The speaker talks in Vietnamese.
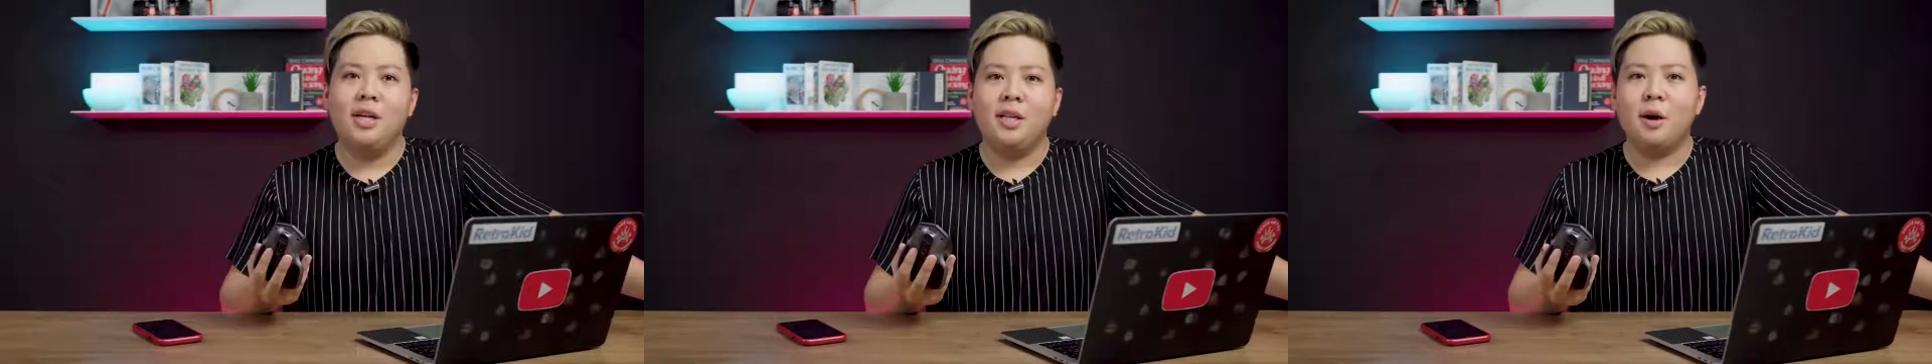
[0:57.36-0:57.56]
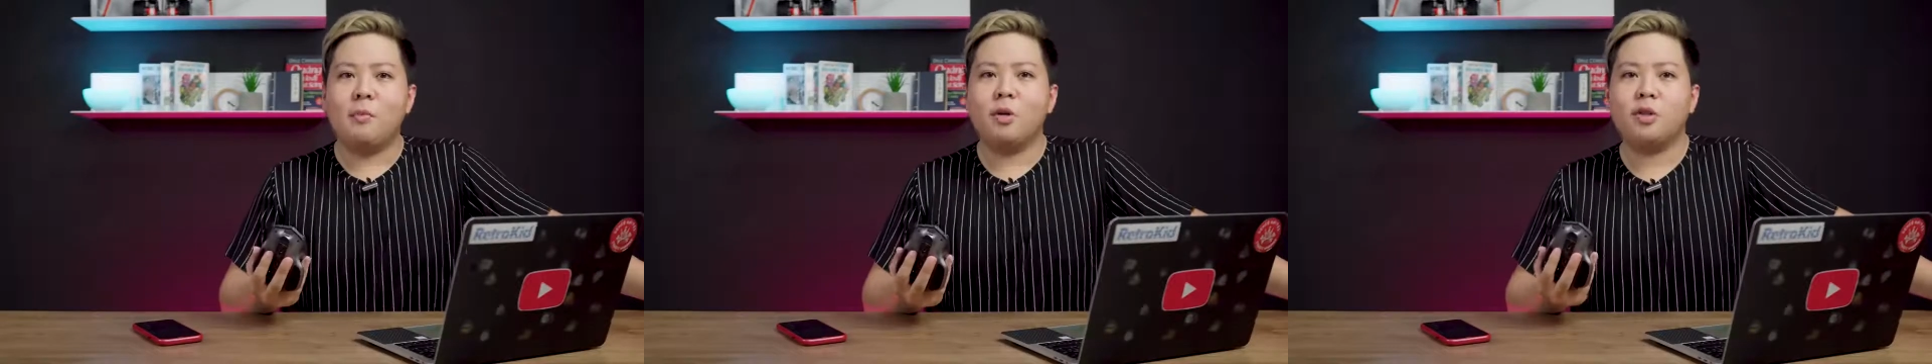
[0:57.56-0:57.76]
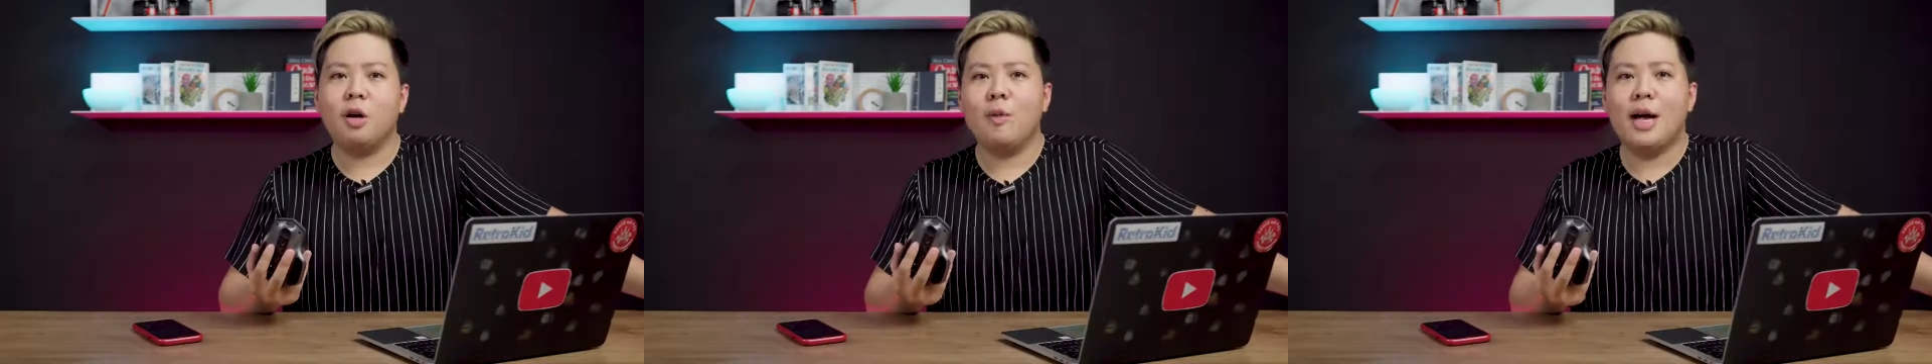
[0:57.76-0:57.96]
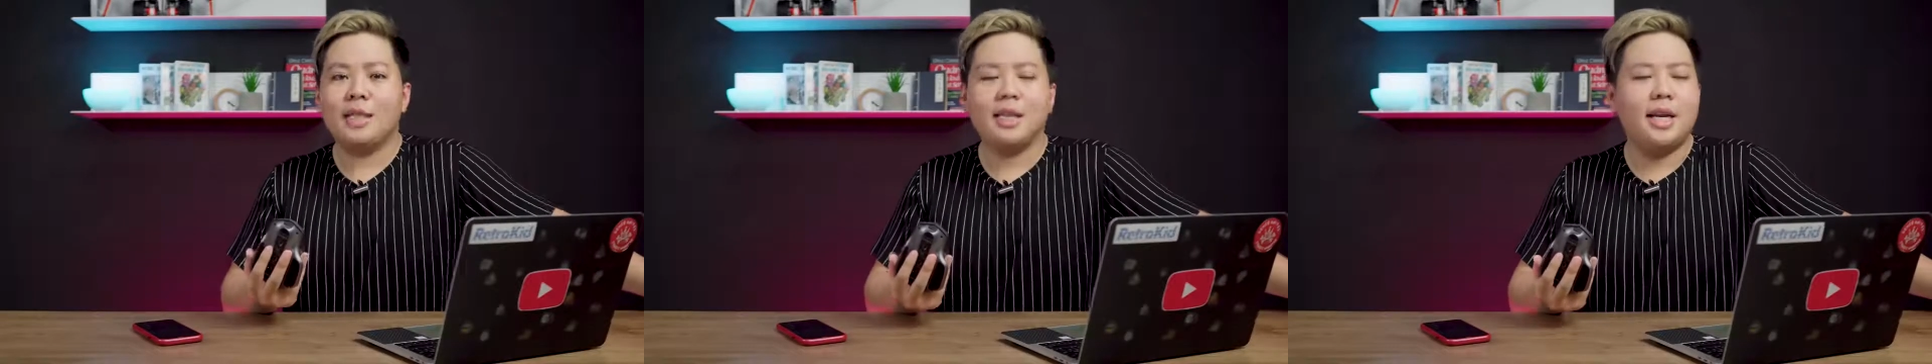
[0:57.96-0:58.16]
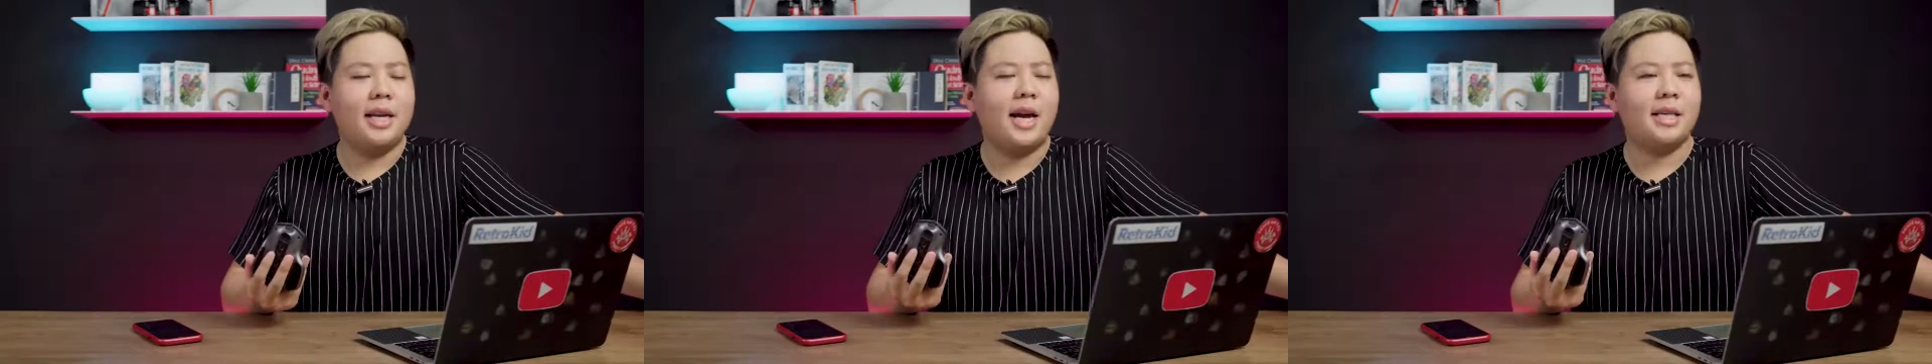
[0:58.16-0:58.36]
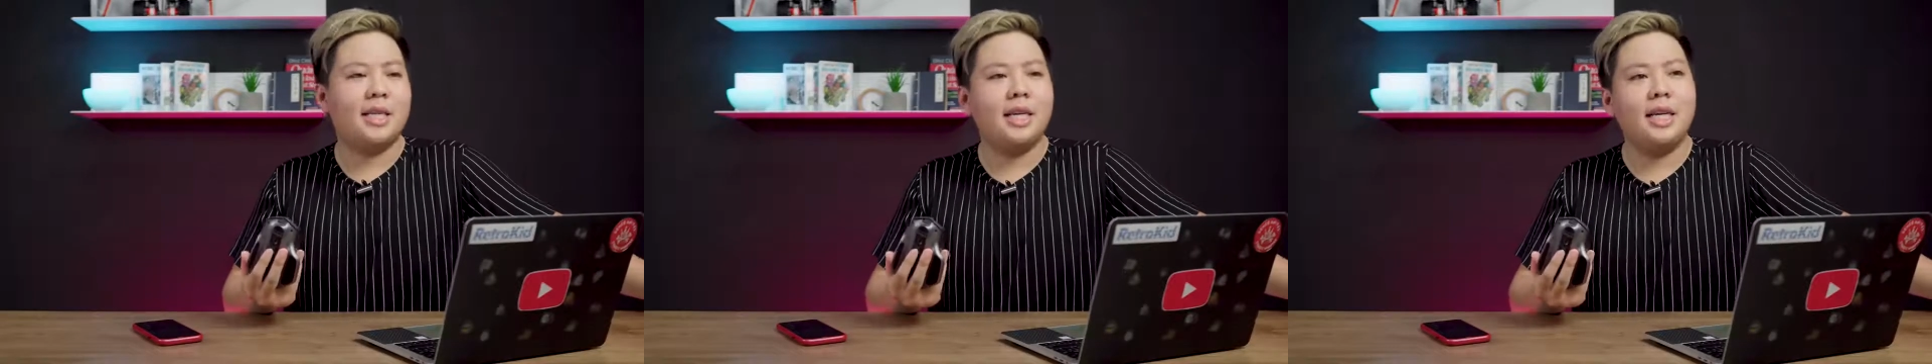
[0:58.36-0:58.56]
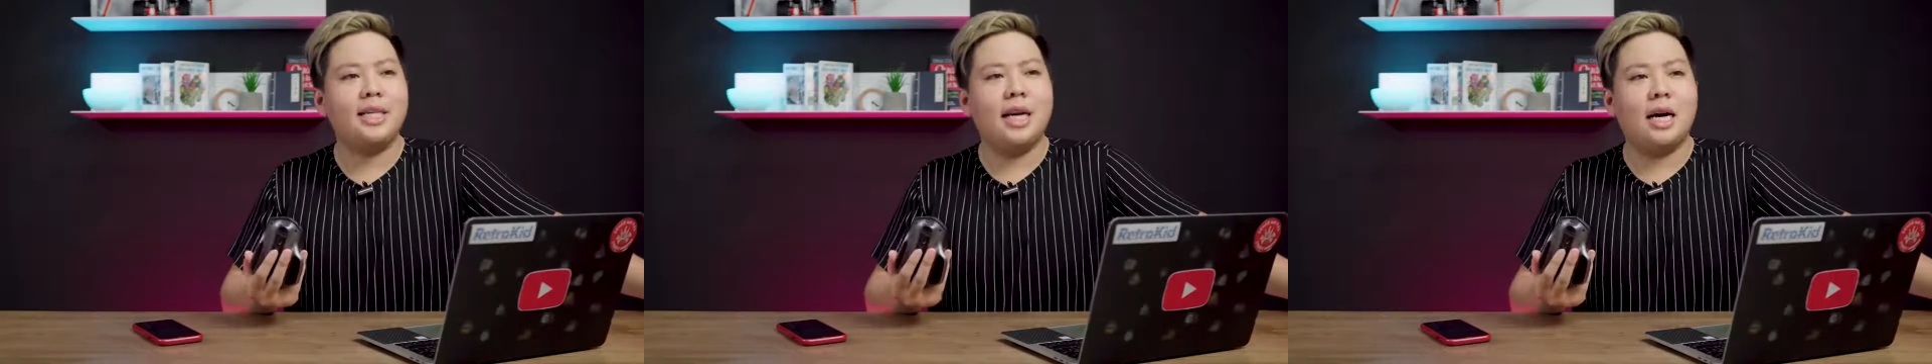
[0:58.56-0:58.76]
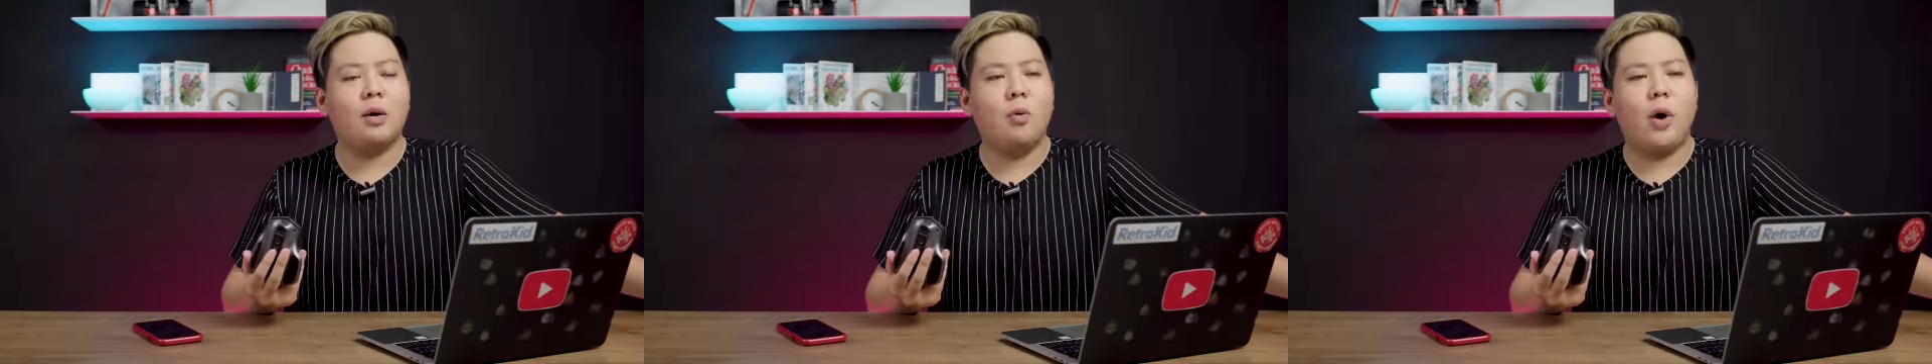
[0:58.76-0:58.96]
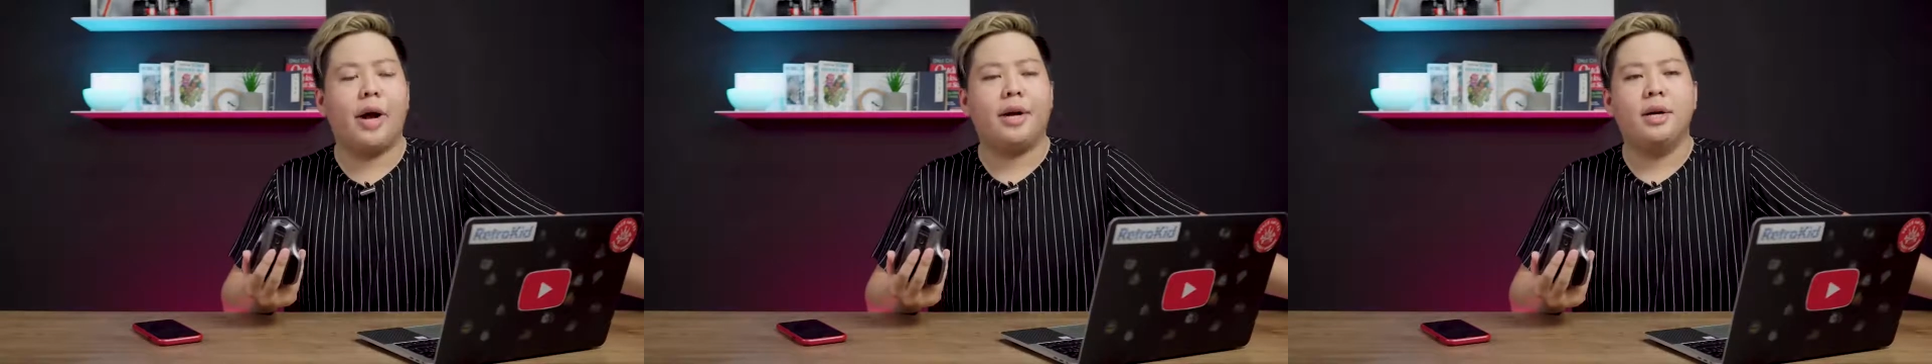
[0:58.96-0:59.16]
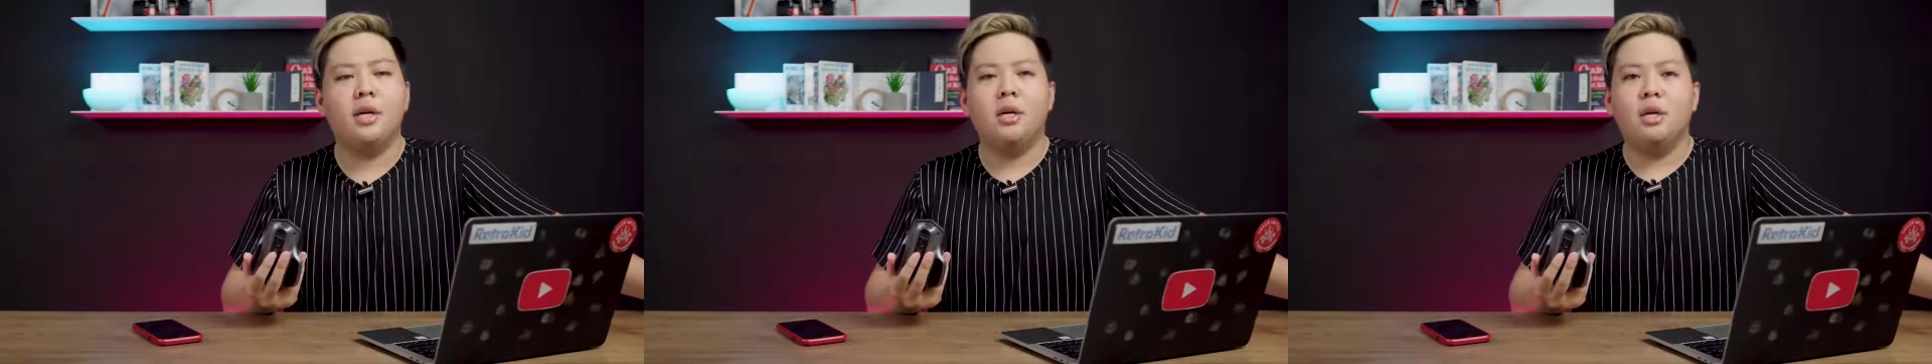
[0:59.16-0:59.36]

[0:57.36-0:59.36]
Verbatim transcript: nhưng mà một số bạn sẽ đến đây sẽ nghĩ rằng uầy